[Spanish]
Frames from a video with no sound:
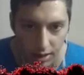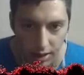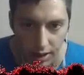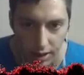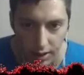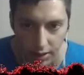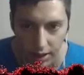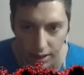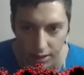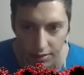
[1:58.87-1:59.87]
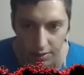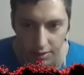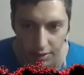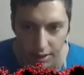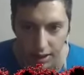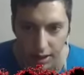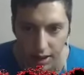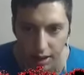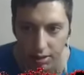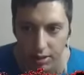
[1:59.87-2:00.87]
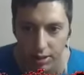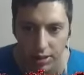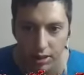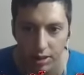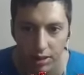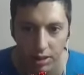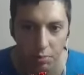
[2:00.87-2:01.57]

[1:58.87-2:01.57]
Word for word: Y acá no hay nada. No hay nada. Ah, bueno, entonces no se